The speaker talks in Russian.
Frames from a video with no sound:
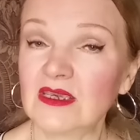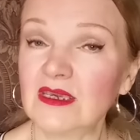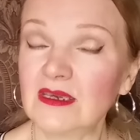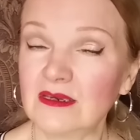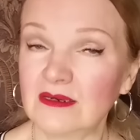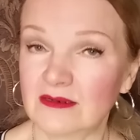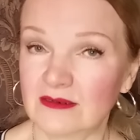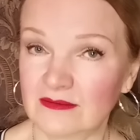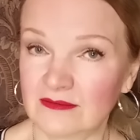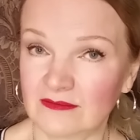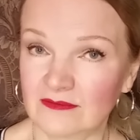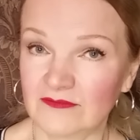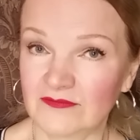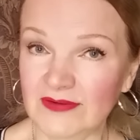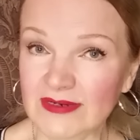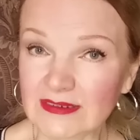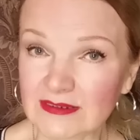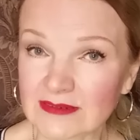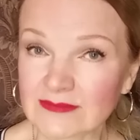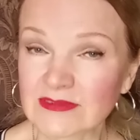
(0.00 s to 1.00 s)
И
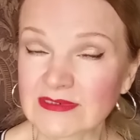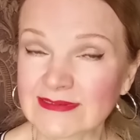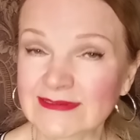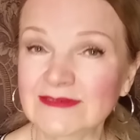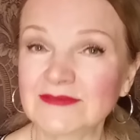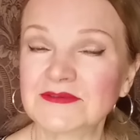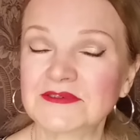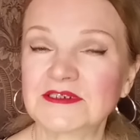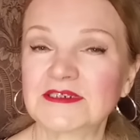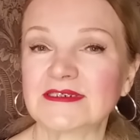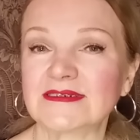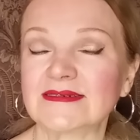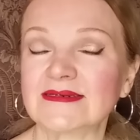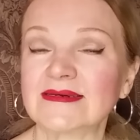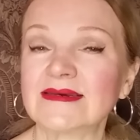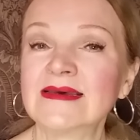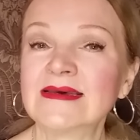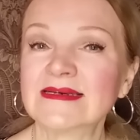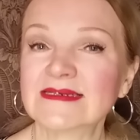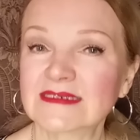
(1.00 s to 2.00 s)
в этом
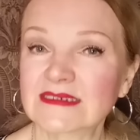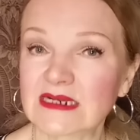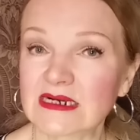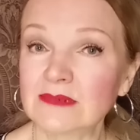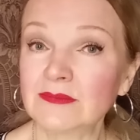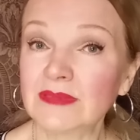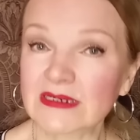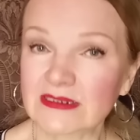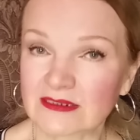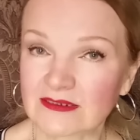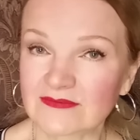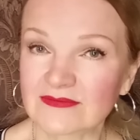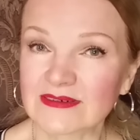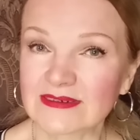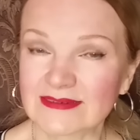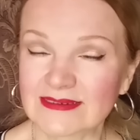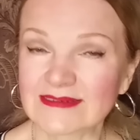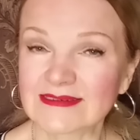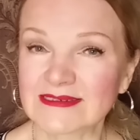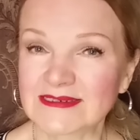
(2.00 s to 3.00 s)
случае
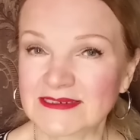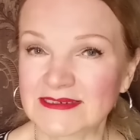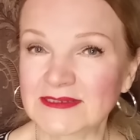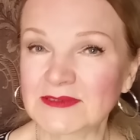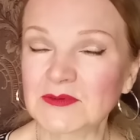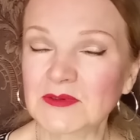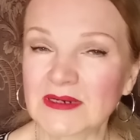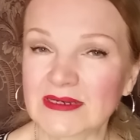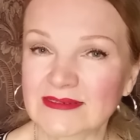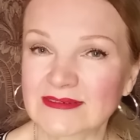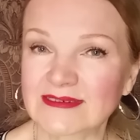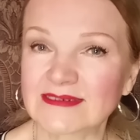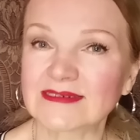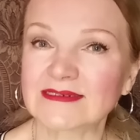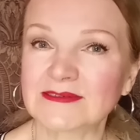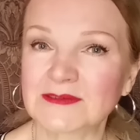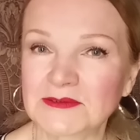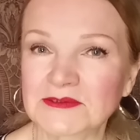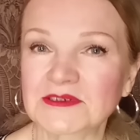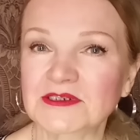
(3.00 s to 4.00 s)
срабатывает эта
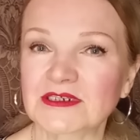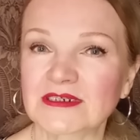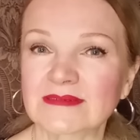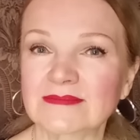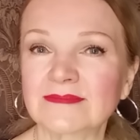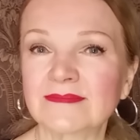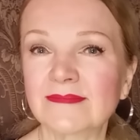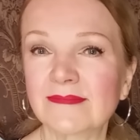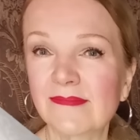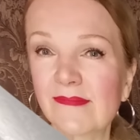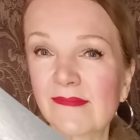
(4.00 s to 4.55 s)
ситуация тоже.